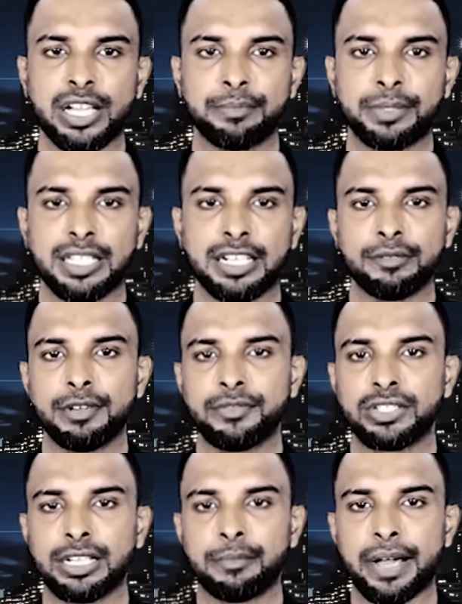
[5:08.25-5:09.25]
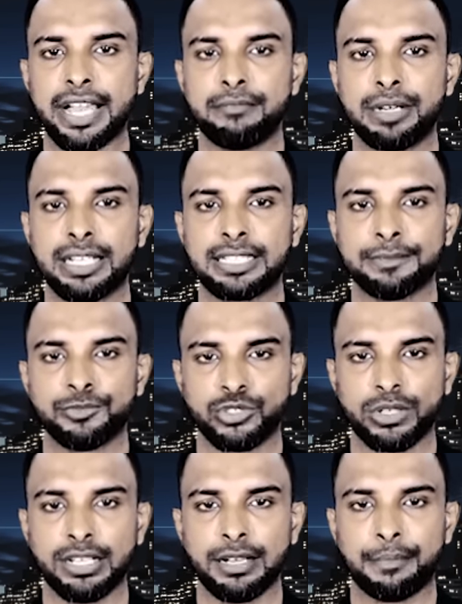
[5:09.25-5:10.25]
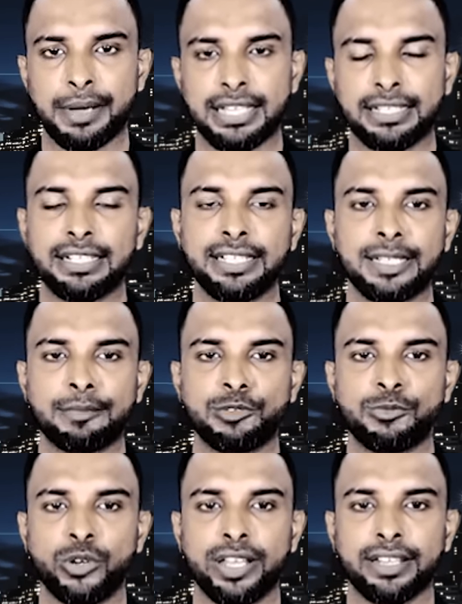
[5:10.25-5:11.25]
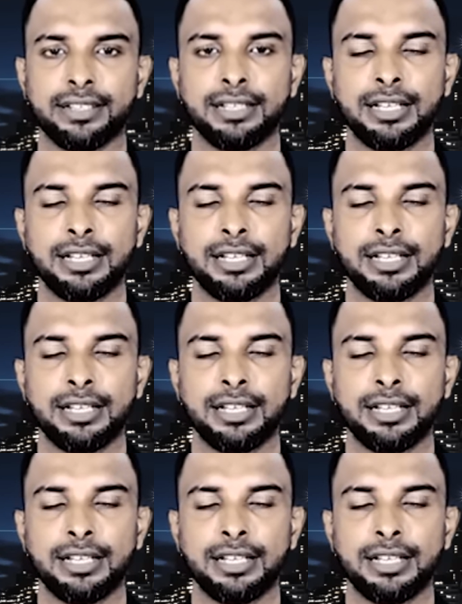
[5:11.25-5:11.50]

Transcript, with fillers: வைப்பதற்கும் அவர்கள் பயன்படுத்தும் சுரங்க பாதைகள் இன்னமும் உள்ளன